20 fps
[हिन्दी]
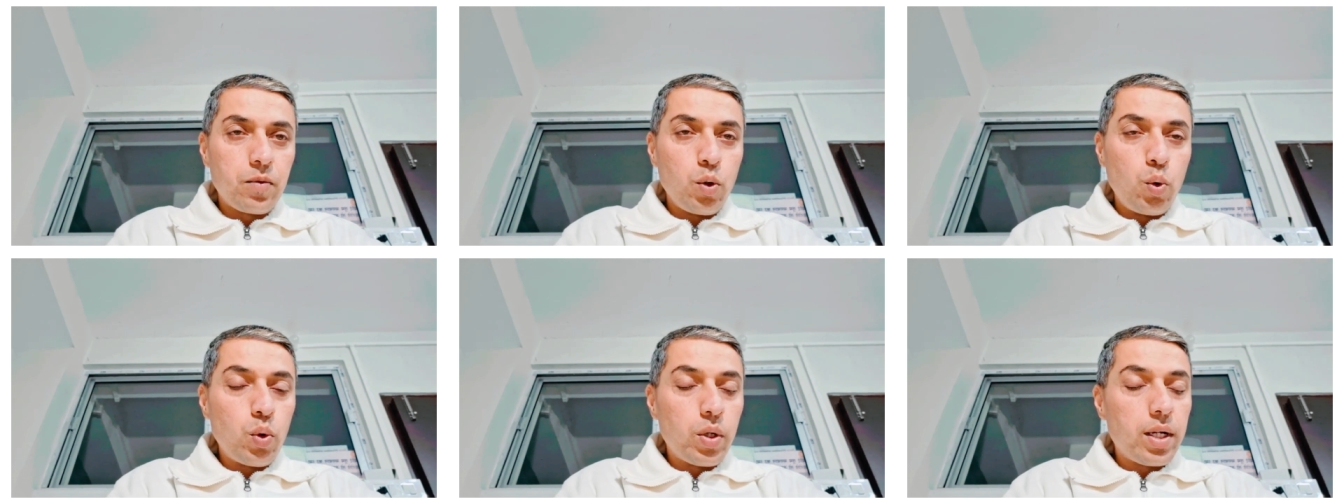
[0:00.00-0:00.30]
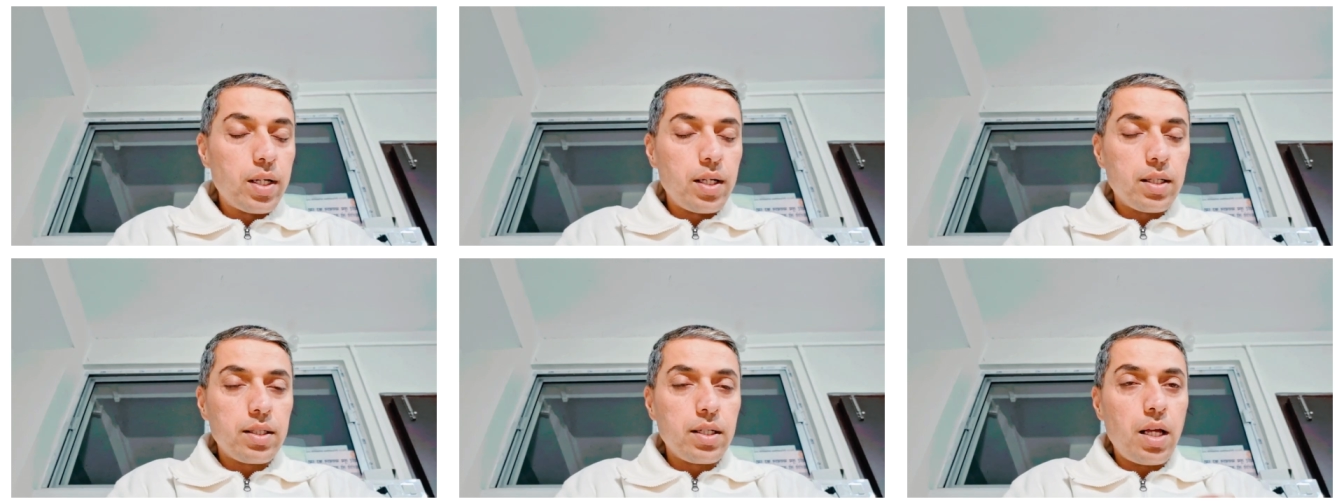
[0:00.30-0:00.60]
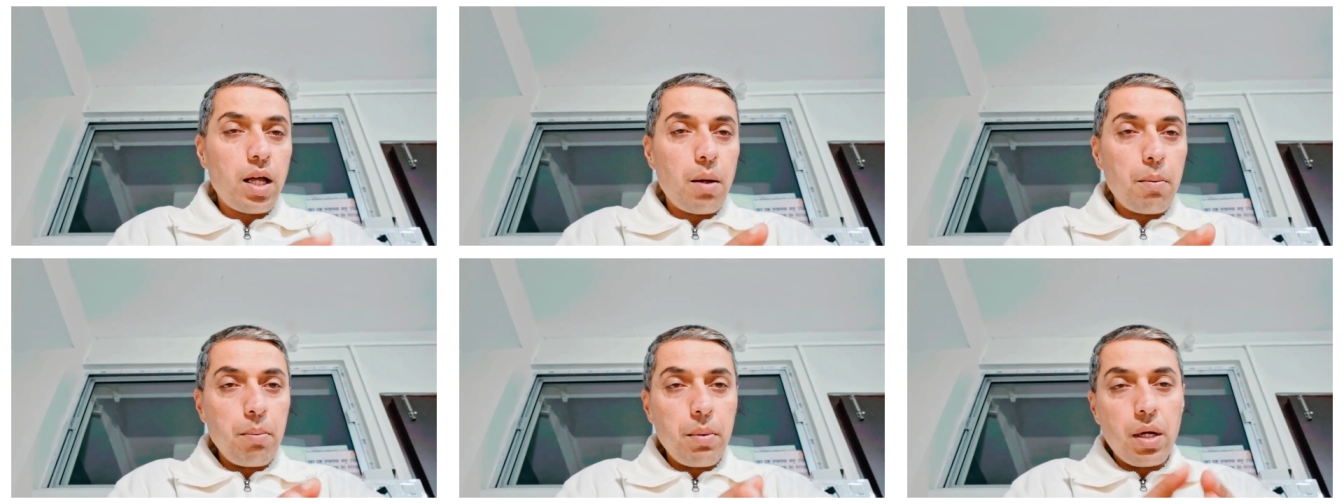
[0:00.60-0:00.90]
उनके जैसे
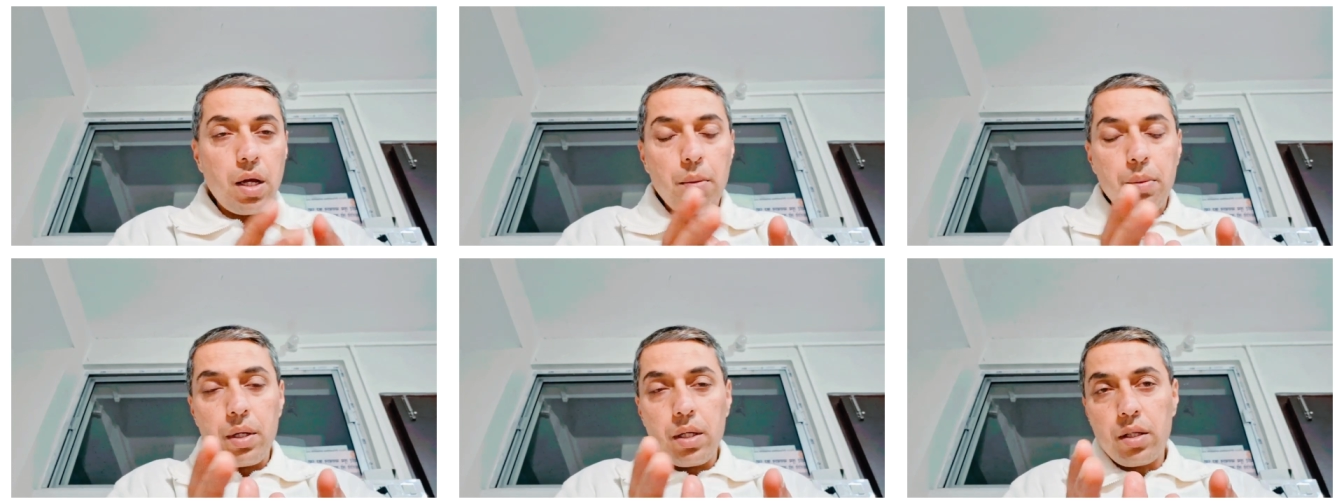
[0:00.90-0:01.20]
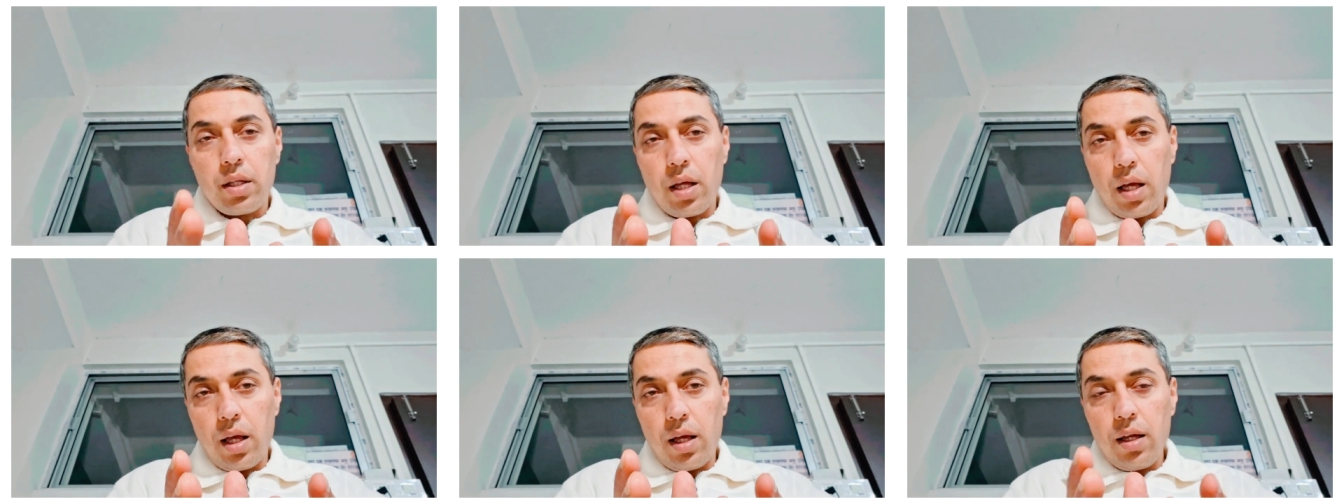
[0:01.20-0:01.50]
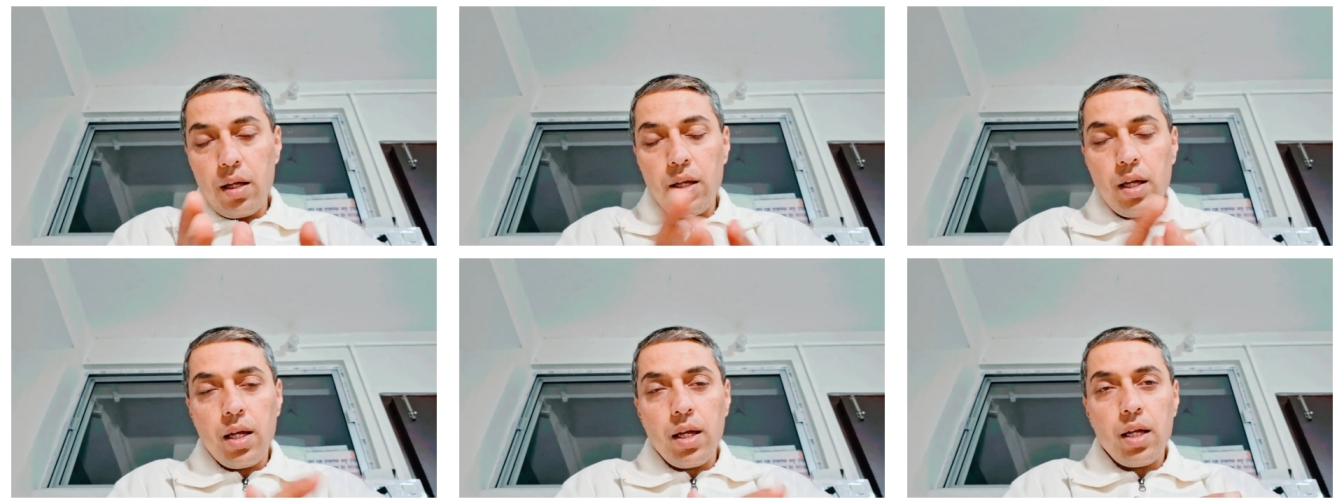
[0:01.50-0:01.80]
हम भी कभी थे
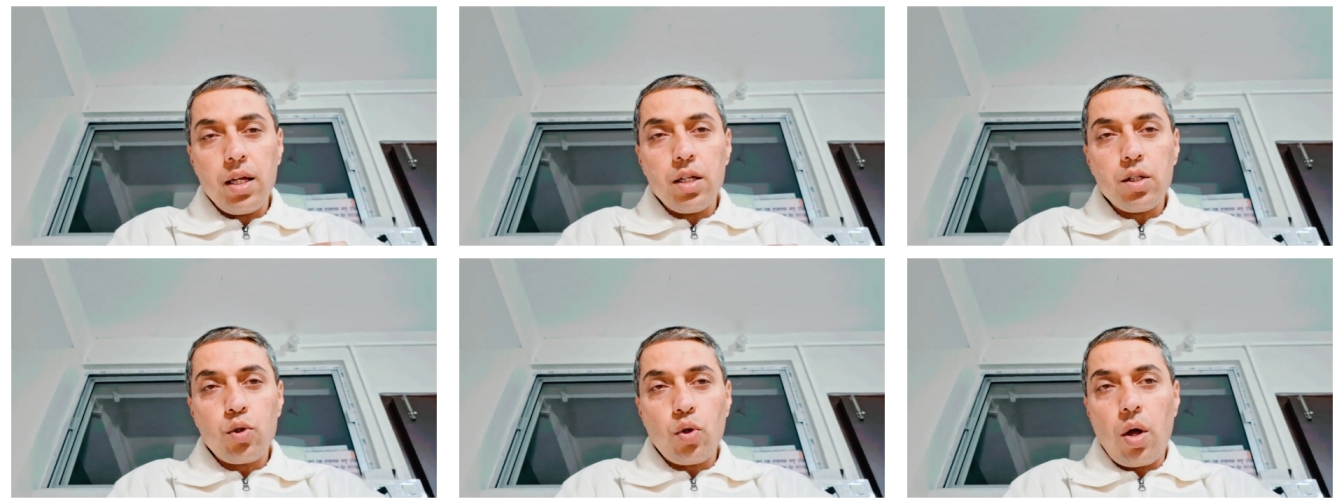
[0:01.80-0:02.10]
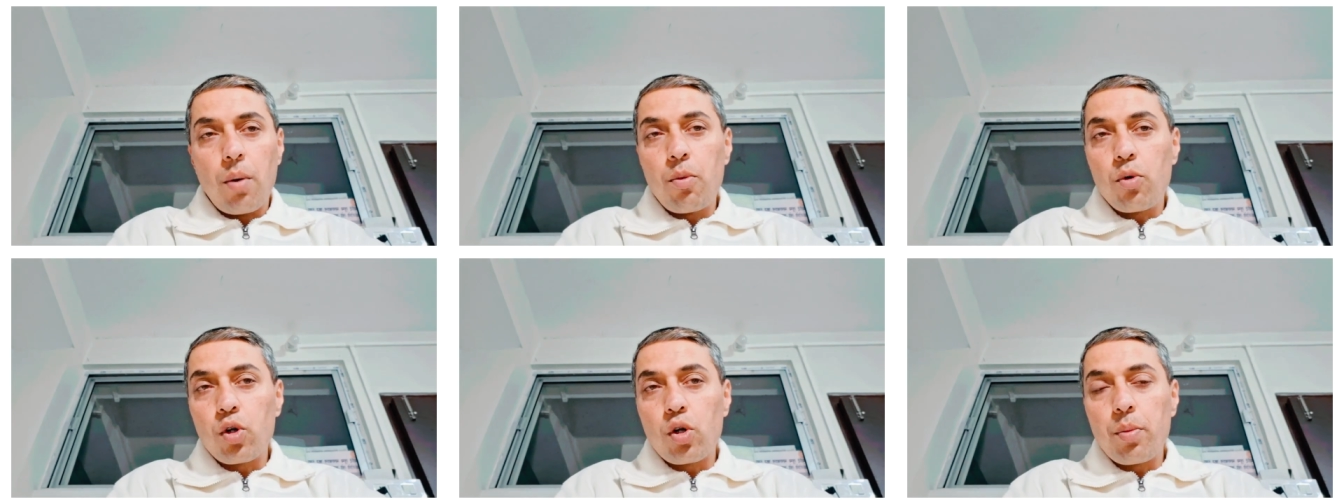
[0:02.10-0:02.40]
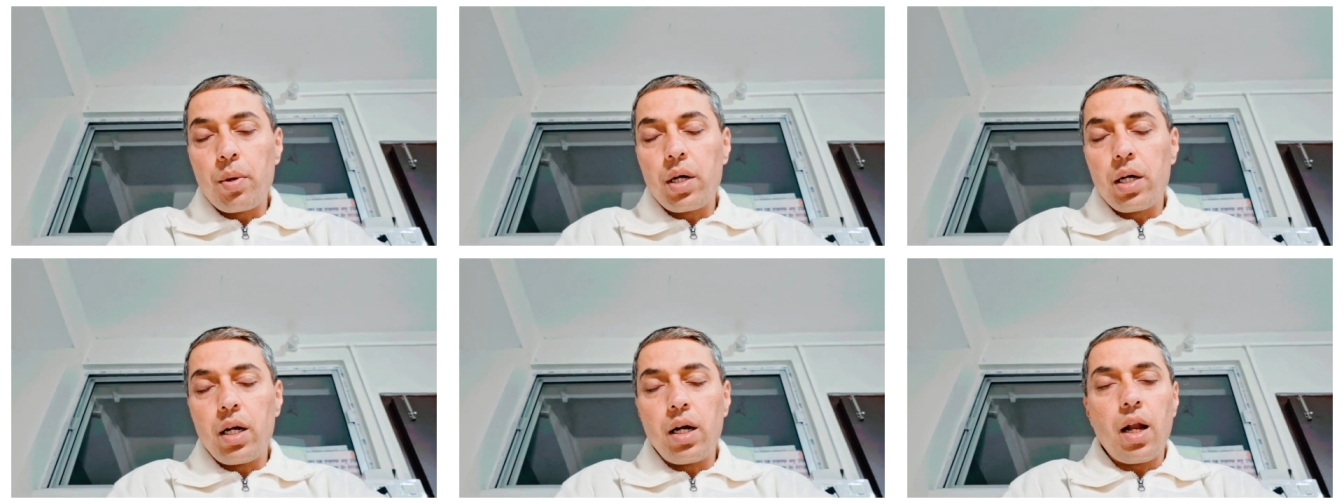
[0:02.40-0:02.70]
तो हम उनके
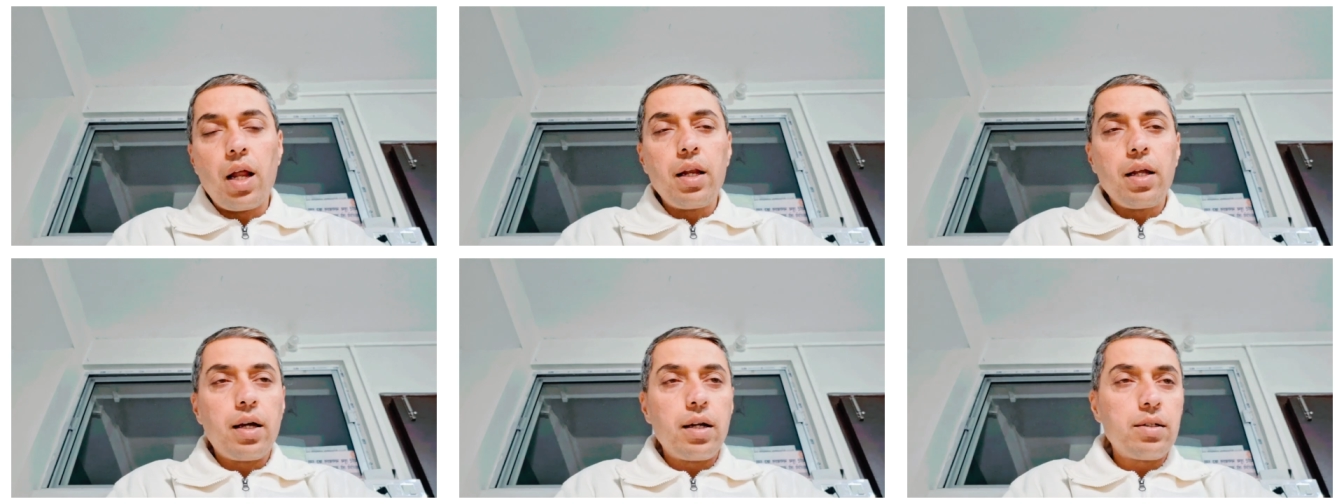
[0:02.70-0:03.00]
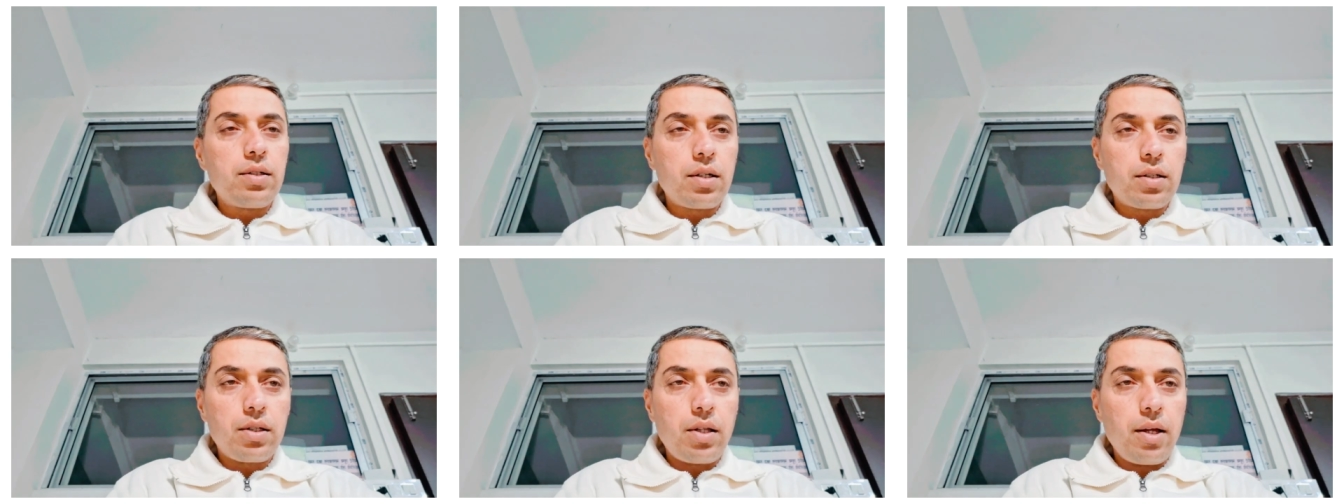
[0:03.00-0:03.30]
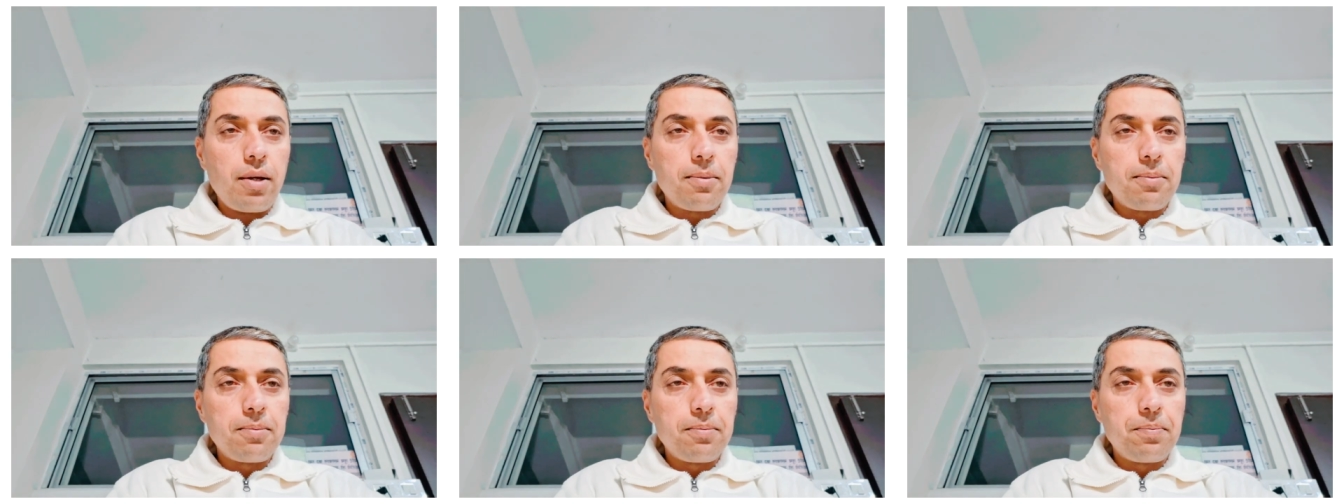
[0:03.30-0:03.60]
ऊपर घृणा नहीं कर सकते